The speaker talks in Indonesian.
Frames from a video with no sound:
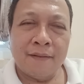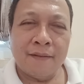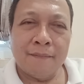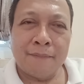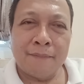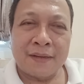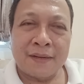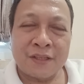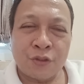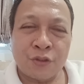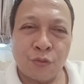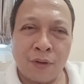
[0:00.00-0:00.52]

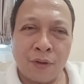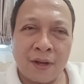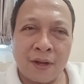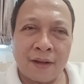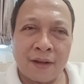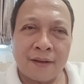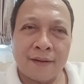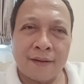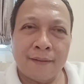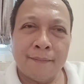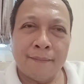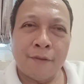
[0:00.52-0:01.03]

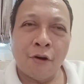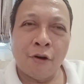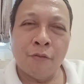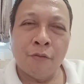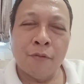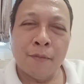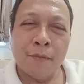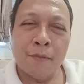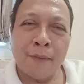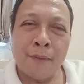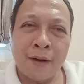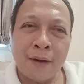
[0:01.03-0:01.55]
berjuang
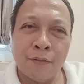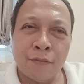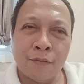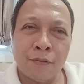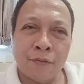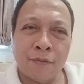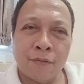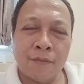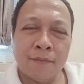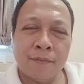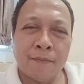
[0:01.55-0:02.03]
bahu-membahu